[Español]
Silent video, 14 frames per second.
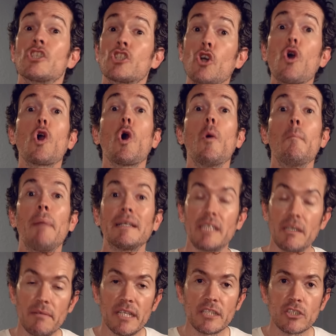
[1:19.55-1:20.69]
son
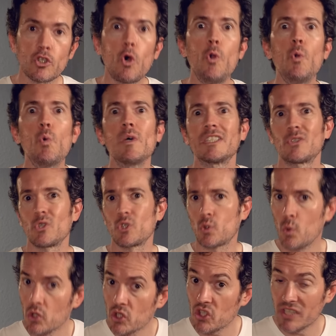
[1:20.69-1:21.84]
compatibles con nuestros
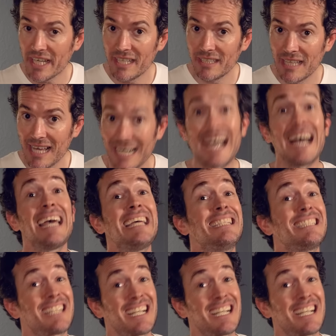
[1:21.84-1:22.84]
cursos de guitarra en